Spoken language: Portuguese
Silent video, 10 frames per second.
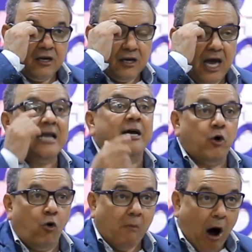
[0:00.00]
Quem
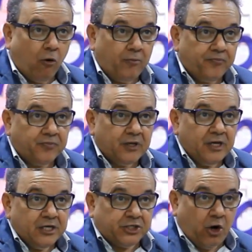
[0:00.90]
criou o mal?
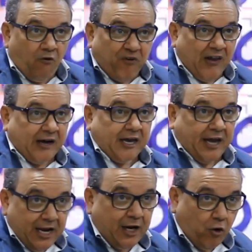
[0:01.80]
Se eu falar que
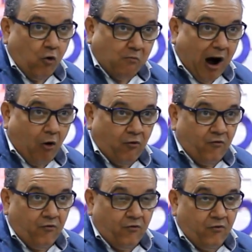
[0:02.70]
quem criou o
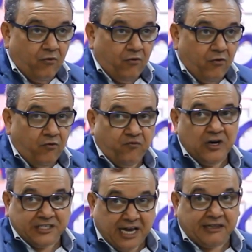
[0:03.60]
mal
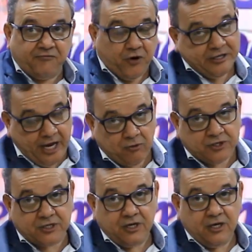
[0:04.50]
foi, foi
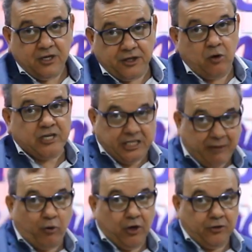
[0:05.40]
Deus, Deus é
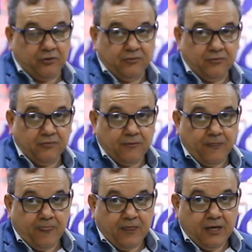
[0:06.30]
diabólico.
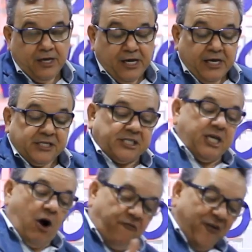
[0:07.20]
Se
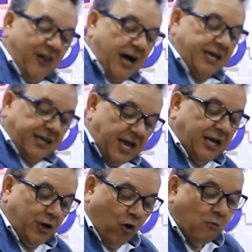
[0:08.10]
eu falar que quem
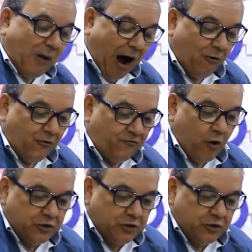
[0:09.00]
criou o mal foi o